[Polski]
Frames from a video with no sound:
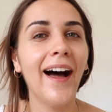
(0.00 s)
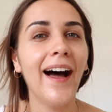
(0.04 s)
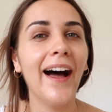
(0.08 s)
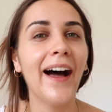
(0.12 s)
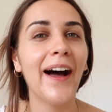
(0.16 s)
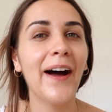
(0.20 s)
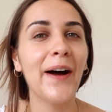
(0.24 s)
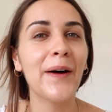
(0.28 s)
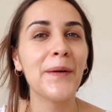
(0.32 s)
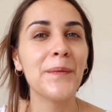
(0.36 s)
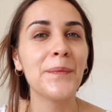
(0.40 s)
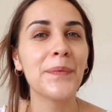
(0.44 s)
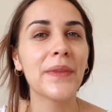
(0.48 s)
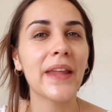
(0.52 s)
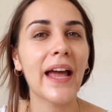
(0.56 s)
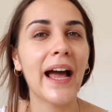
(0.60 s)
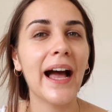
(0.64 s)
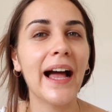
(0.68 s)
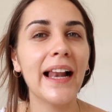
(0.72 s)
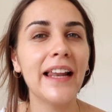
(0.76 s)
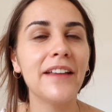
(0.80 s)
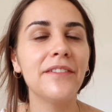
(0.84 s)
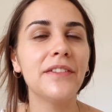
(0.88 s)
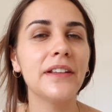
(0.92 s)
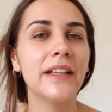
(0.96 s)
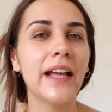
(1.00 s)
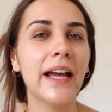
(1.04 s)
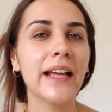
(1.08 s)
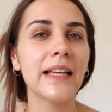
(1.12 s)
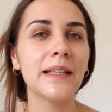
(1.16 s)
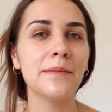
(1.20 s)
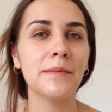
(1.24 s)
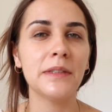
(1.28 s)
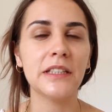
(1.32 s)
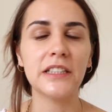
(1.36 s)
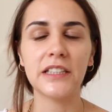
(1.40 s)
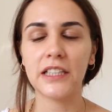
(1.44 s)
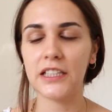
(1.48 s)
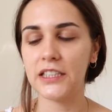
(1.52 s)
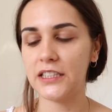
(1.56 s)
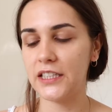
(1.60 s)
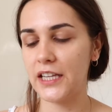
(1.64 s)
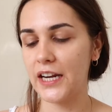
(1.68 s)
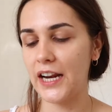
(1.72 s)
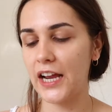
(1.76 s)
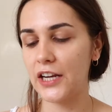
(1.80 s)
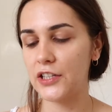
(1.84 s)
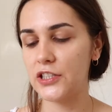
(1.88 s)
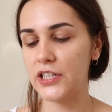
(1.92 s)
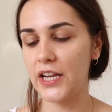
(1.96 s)
um, ale wydaje mi się,
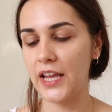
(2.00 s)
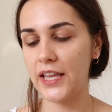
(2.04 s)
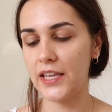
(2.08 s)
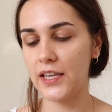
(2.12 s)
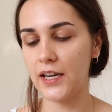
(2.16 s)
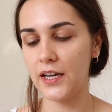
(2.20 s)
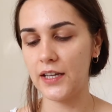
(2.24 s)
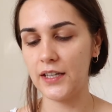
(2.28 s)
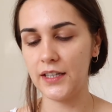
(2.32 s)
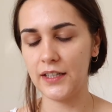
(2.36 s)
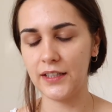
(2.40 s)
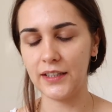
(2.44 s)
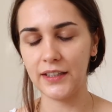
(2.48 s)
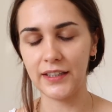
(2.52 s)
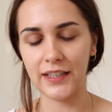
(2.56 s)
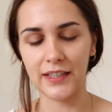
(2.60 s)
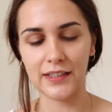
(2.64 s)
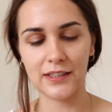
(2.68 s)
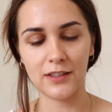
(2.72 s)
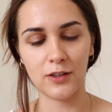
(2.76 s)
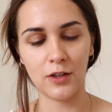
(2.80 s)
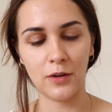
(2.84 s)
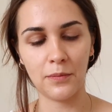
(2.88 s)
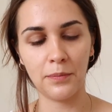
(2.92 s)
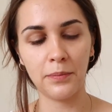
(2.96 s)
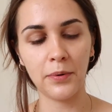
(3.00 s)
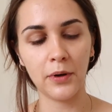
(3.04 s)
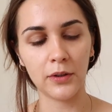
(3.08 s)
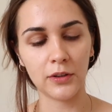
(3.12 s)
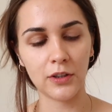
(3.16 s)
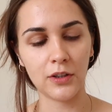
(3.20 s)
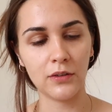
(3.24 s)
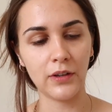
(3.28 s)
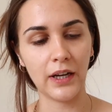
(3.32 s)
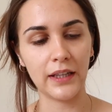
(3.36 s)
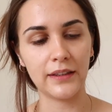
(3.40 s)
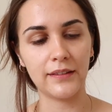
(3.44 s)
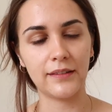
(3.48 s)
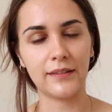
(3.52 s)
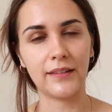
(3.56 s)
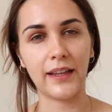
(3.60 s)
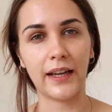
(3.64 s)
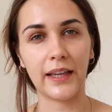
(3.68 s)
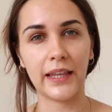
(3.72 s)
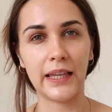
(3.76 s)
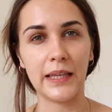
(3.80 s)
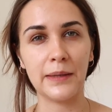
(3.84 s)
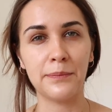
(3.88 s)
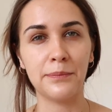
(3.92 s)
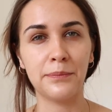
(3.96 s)
że raczej e, jest to podkład
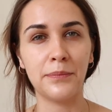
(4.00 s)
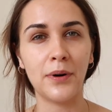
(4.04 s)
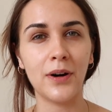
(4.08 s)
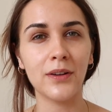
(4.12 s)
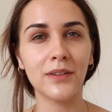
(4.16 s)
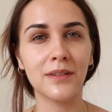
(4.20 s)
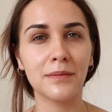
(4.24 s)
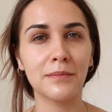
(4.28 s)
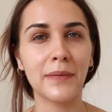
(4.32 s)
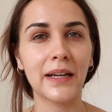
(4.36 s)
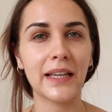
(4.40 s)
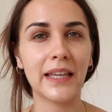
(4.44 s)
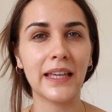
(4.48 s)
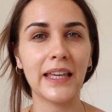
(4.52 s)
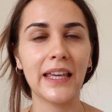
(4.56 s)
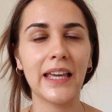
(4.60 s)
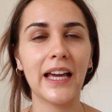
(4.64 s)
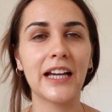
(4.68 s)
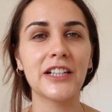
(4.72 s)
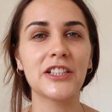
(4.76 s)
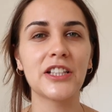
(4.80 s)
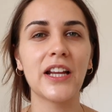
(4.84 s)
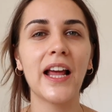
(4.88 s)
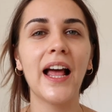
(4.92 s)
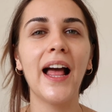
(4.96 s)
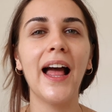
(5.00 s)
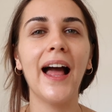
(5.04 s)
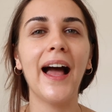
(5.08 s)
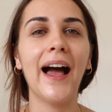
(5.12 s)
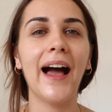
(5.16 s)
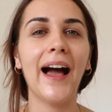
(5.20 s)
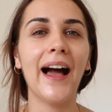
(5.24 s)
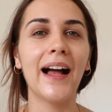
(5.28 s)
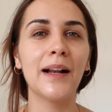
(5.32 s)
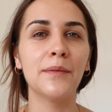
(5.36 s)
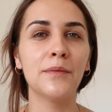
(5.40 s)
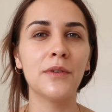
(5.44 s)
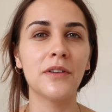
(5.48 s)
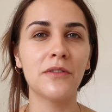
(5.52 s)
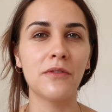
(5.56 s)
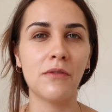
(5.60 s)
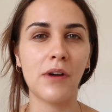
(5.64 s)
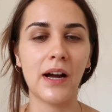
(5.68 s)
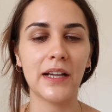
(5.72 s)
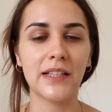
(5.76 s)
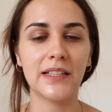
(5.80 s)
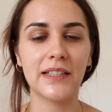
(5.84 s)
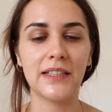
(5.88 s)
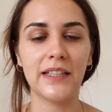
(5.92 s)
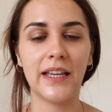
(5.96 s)
taki pod makijaż, albo
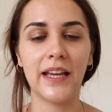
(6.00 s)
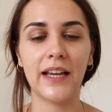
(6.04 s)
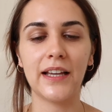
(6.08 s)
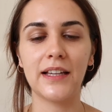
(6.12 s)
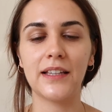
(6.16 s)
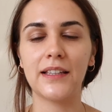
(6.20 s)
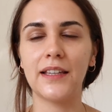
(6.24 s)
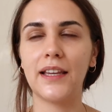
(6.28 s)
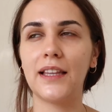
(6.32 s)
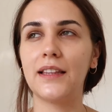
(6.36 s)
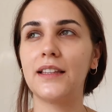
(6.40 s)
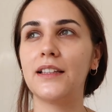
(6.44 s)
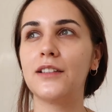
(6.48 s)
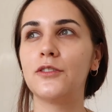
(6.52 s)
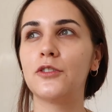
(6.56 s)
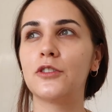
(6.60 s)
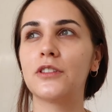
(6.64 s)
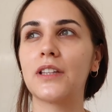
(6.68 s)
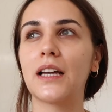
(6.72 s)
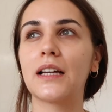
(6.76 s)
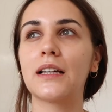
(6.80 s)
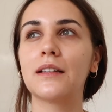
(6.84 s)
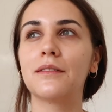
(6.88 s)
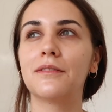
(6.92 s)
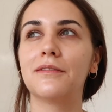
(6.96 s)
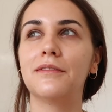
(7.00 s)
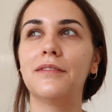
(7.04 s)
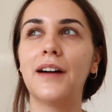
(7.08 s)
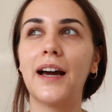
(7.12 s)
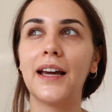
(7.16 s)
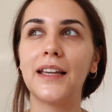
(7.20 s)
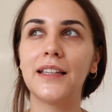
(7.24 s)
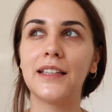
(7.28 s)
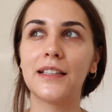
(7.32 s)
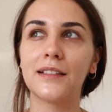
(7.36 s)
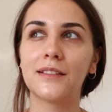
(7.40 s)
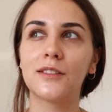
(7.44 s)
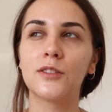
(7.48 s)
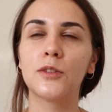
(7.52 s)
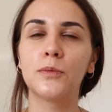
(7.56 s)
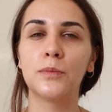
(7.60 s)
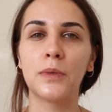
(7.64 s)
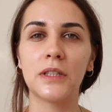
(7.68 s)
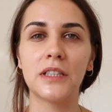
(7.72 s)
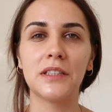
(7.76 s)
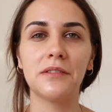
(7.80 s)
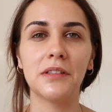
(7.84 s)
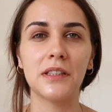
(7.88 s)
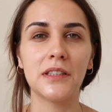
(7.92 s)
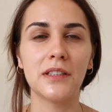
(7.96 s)
właśnie kiedy już tak fajnie,
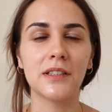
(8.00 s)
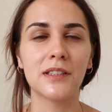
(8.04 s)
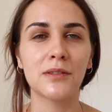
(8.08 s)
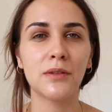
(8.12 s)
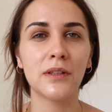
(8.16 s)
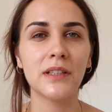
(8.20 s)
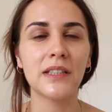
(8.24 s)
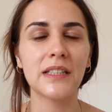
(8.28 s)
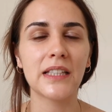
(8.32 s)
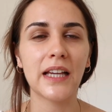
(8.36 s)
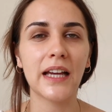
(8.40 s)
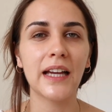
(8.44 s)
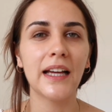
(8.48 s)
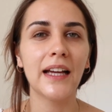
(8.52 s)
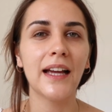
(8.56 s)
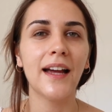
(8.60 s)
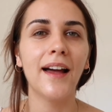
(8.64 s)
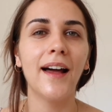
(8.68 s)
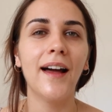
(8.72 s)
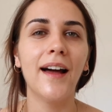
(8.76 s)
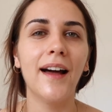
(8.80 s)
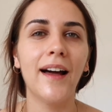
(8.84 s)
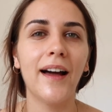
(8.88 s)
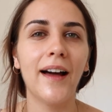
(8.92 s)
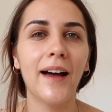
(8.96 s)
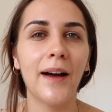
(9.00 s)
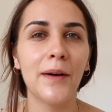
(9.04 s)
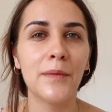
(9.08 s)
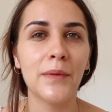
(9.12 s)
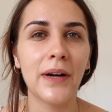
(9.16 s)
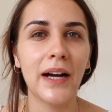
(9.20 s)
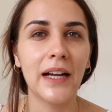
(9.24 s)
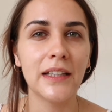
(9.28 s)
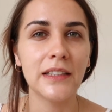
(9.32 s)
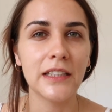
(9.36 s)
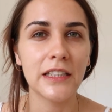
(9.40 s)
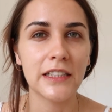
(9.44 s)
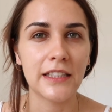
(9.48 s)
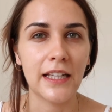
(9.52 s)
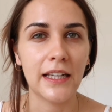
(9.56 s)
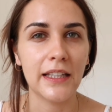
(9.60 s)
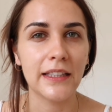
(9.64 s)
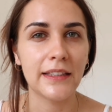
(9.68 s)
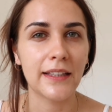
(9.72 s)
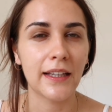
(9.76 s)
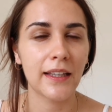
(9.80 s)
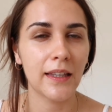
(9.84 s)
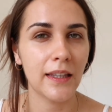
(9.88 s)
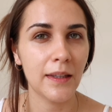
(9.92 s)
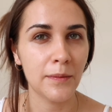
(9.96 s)
super świeci słońce, um,
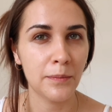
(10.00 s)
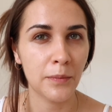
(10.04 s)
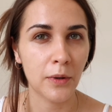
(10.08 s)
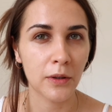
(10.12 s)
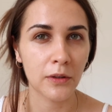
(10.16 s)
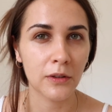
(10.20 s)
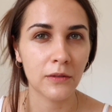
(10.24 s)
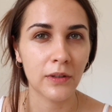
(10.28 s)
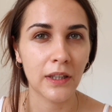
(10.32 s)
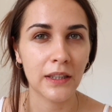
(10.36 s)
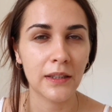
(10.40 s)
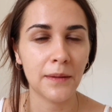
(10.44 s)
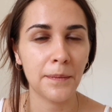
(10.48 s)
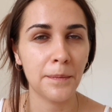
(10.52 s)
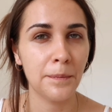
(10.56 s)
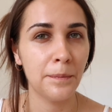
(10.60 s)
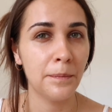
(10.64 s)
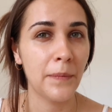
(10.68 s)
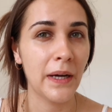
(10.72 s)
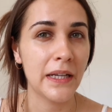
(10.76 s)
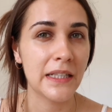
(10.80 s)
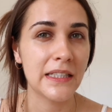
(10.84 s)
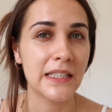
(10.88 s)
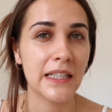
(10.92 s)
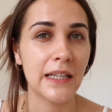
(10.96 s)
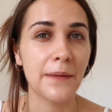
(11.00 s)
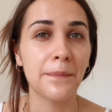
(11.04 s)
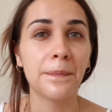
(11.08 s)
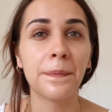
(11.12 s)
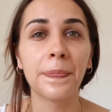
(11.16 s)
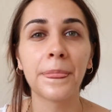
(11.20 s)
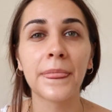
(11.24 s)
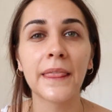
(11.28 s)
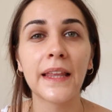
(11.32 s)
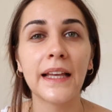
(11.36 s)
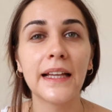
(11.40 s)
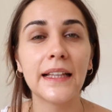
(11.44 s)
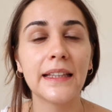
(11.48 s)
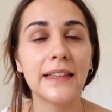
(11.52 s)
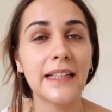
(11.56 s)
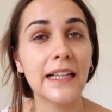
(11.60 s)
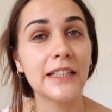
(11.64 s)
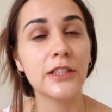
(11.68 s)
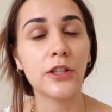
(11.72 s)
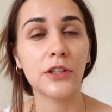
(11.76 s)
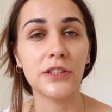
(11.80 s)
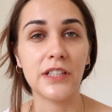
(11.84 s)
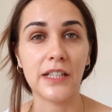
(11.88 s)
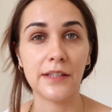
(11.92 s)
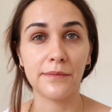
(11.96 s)
aniżeli taki podkład bardziej
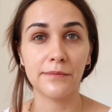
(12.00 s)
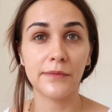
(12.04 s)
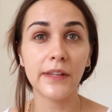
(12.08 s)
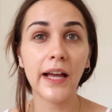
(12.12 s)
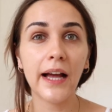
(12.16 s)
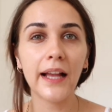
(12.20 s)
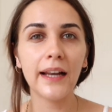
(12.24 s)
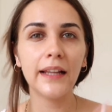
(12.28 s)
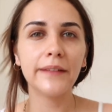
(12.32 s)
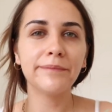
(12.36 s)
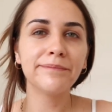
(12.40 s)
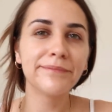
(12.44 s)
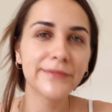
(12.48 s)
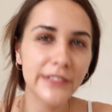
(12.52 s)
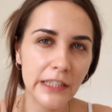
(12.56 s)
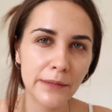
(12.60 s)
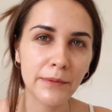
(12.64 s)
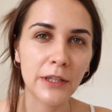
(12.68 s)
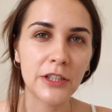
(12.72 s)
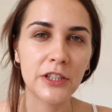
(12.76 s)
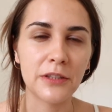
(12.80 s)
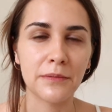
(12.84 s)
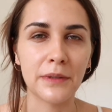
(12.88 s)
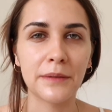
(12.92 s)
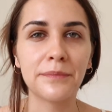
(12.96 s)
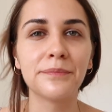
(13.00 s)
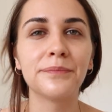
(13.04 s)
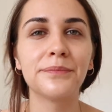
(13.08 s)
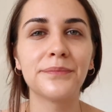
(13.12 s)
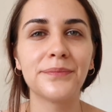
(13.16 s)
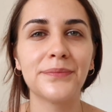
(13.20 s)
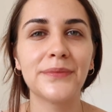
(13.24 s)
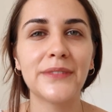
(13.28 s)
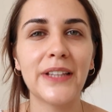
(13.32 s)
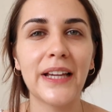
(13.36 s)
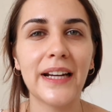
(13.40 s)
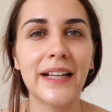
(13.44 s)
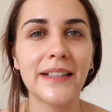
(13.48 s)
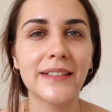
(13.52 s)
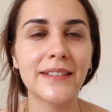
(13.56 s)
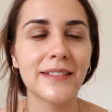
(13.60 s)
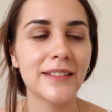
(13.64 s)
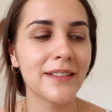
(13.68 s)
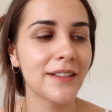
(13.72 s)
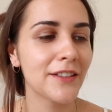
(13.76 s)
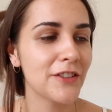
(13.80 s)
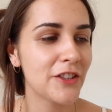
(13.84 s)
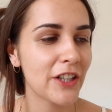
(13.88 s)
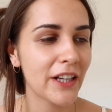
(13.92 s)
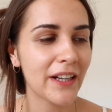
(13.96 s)
na co dzień. No ale zobaczymy. Teraz
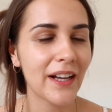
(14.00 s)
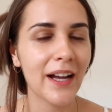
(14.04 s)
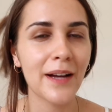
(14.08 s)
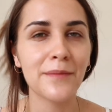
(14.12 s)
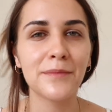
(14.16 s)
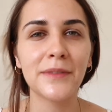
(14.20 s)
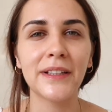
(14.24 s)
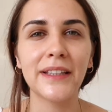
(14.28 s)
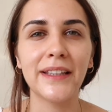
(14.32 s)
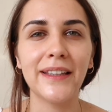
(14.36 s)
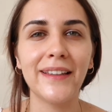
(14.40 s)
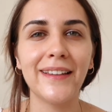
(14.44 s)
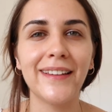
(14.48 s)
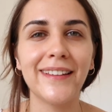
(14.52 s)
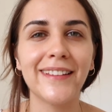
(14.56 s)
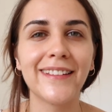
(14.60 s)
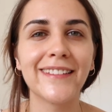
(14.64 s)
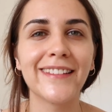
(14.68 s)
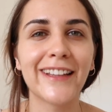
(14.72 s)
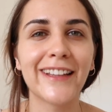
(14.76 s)
czekam i